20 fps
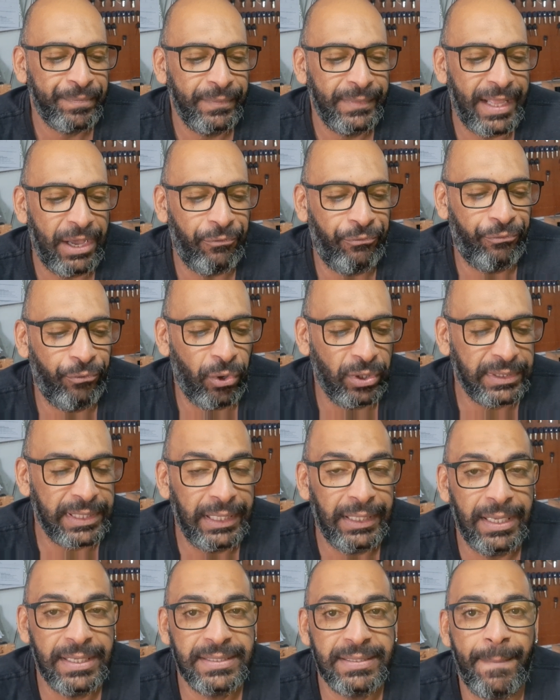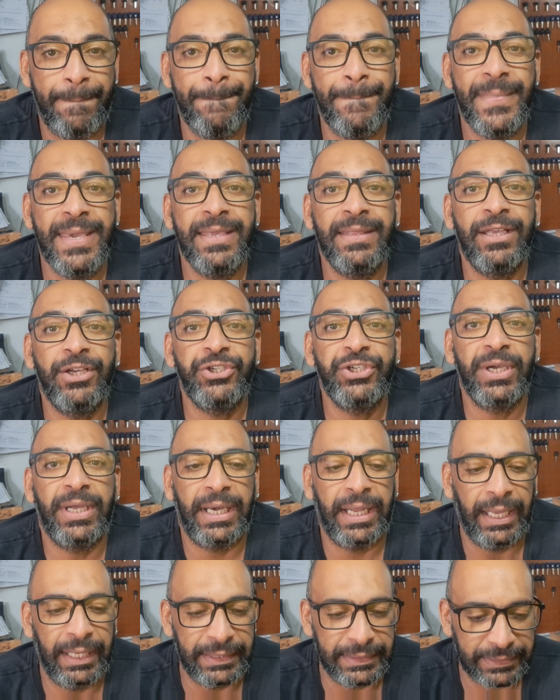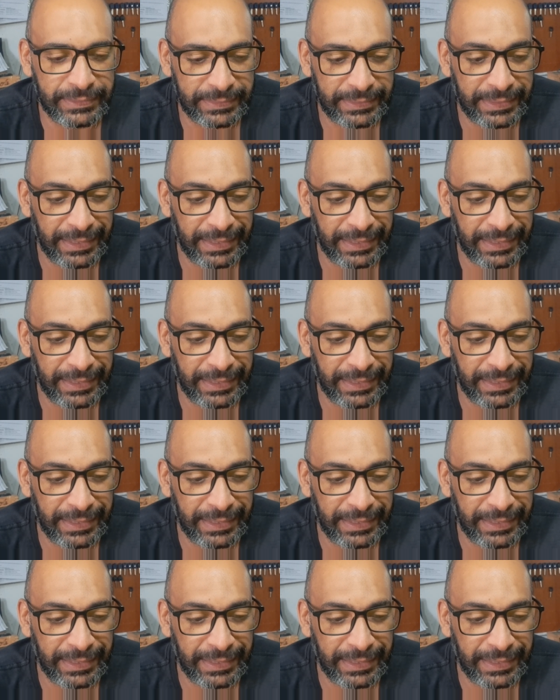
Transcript: da Fortaleza, Minas Gerais.